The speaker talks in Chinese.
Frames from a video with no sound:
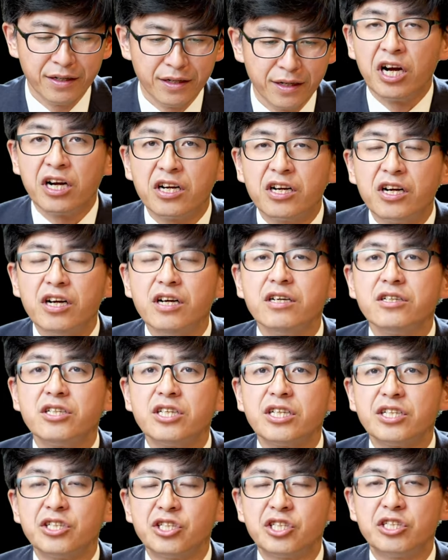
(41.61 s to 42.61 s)
整个
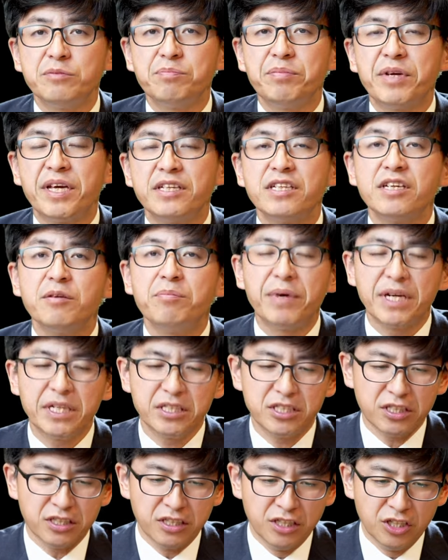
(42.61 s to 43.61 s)
这个诗篇的背
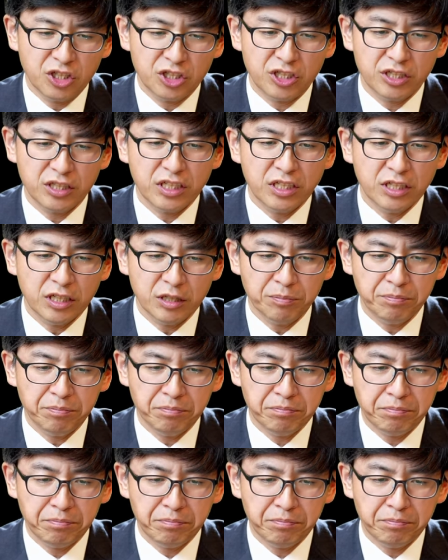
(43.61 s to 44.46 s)
景呢是以